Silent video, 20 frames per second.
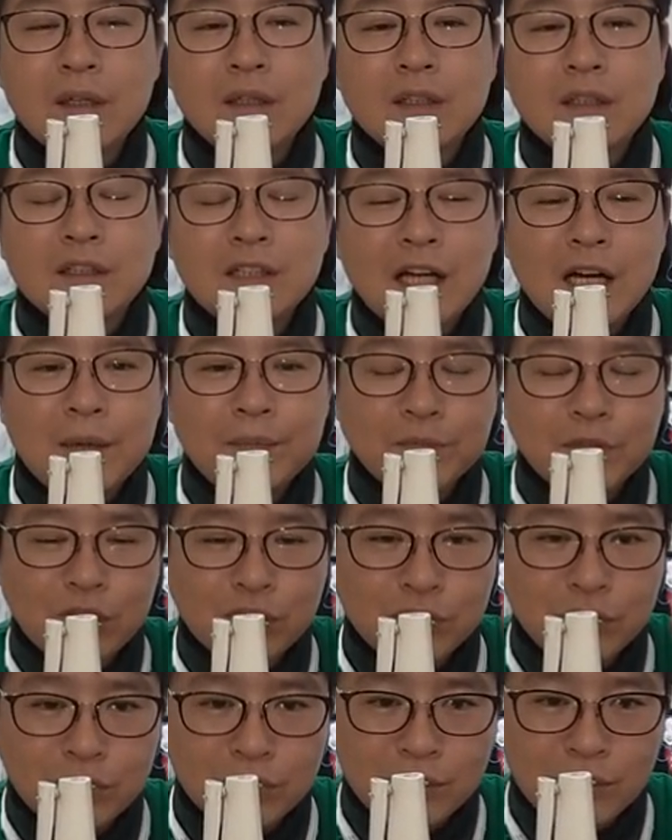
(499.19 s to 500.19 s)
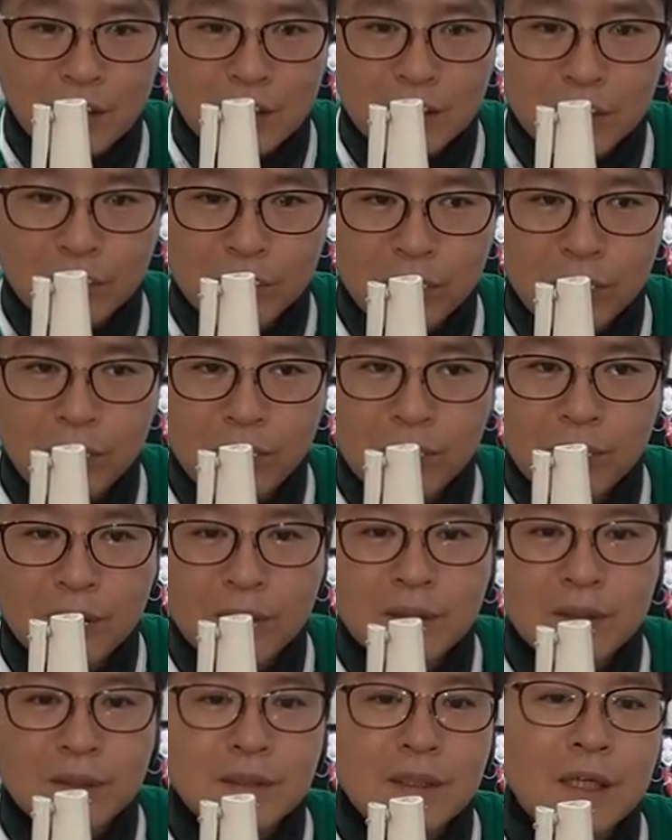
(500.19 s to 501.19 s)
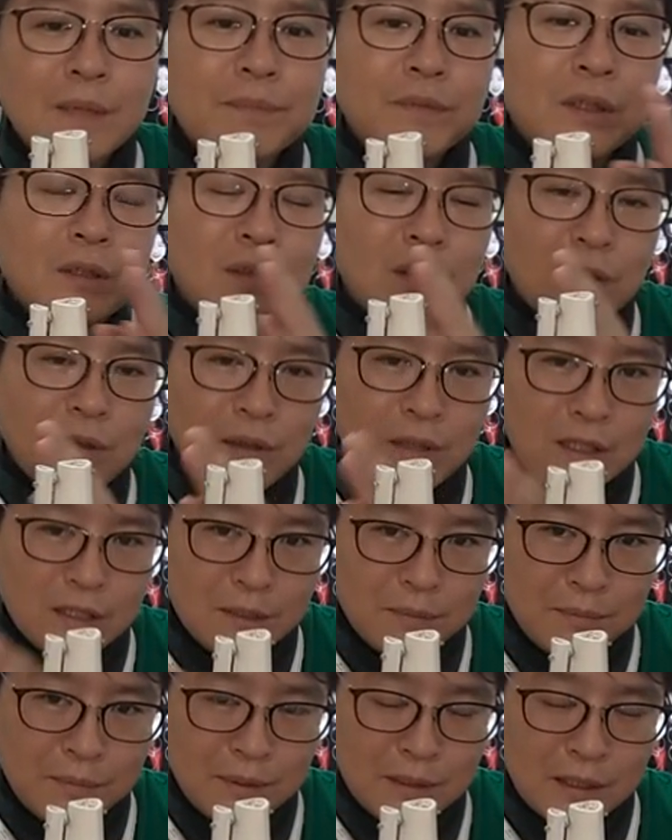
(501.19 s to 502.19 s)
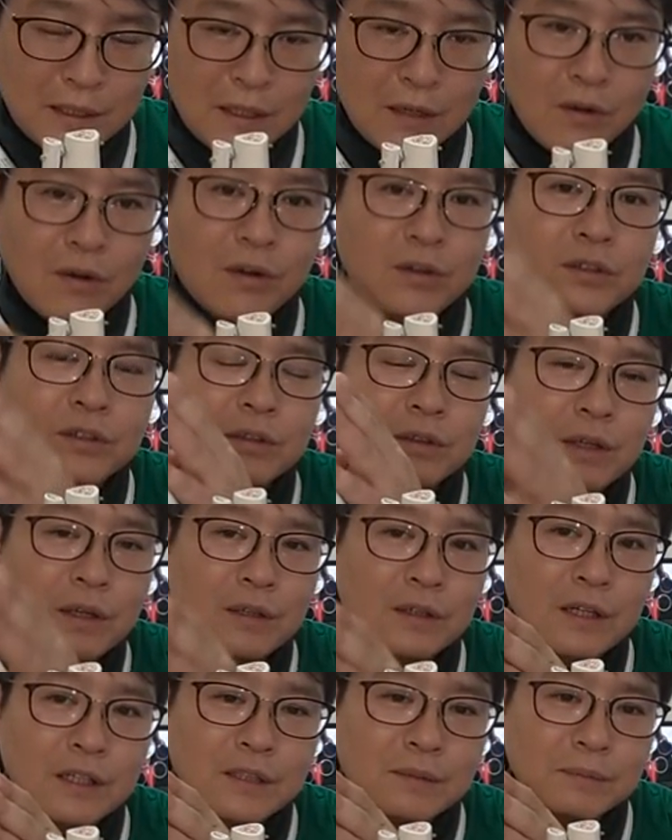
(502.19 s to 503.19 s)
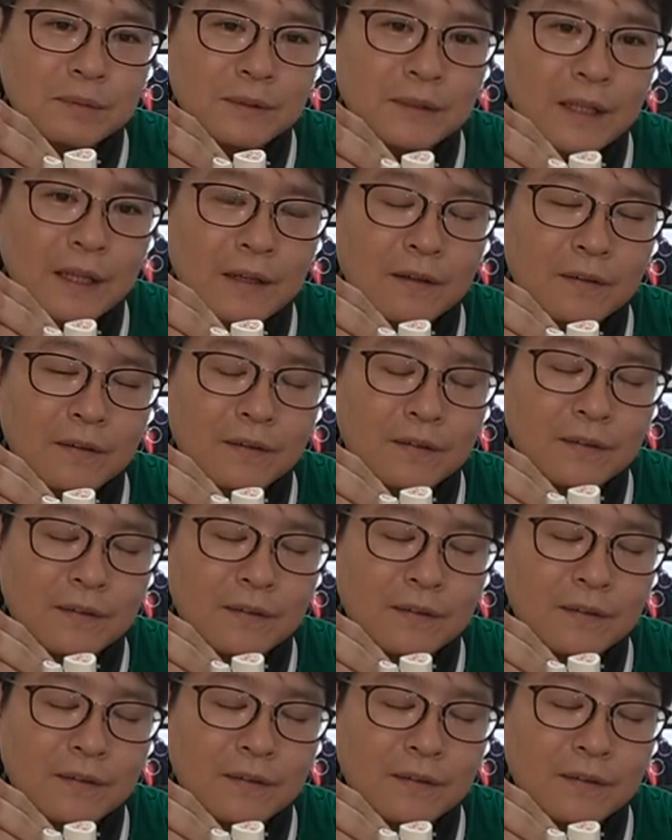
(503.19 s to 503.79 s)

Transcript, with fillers: 그 다음날 수술하시고 그 다음날 퇴원하십니다. 그냥 걸어서 퇴원하시면 돼요.